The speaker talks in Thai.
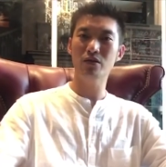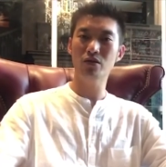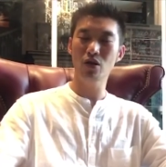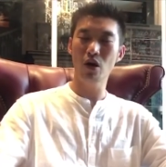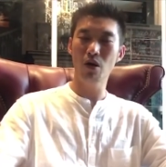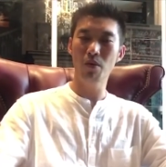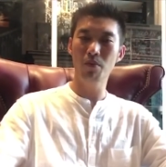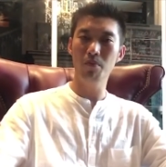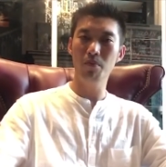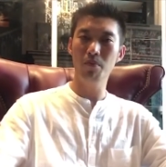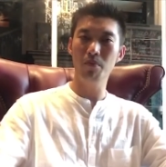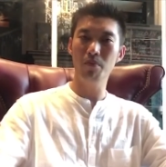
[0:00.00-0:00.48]
ซ่
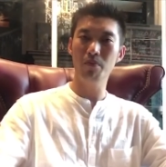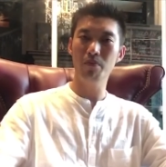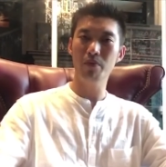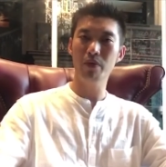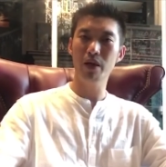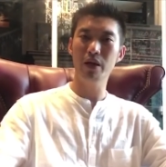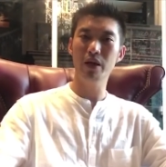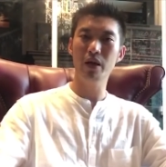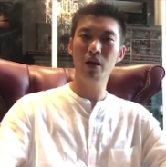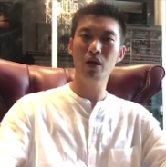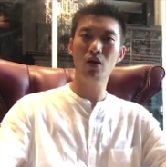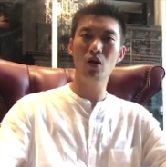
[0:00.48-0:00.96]
อมใน
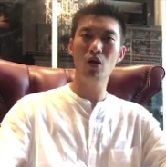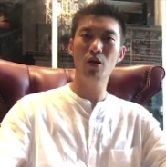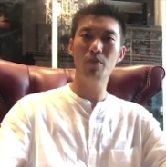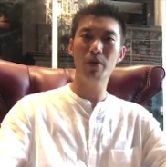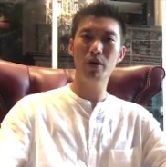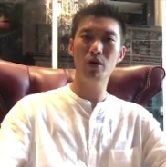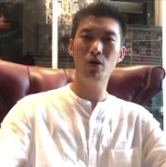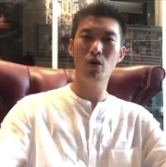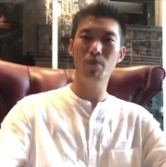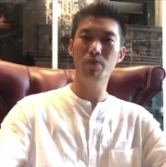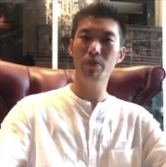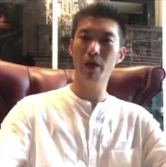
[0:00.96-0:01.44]
นครป
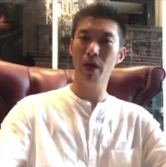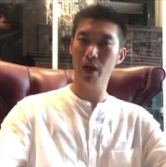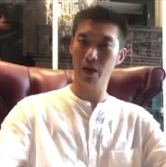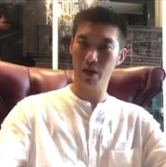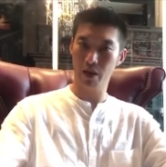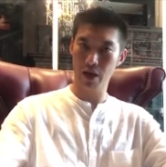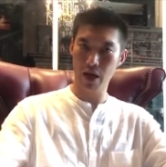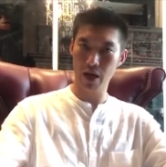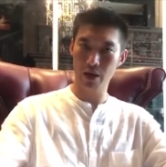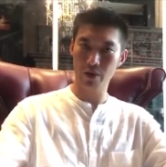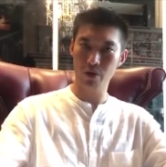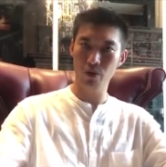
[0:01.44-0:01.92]
ฐมเขต
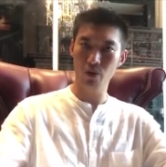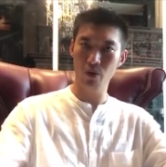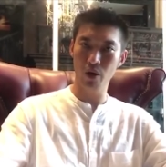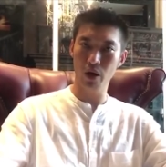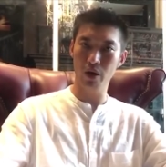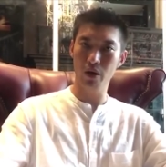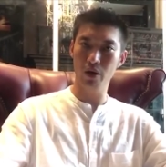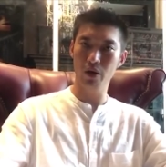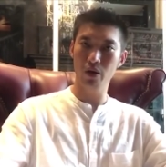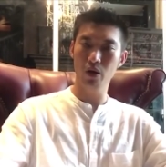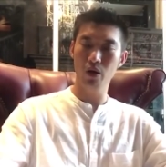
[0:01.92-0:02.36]
5ด้วย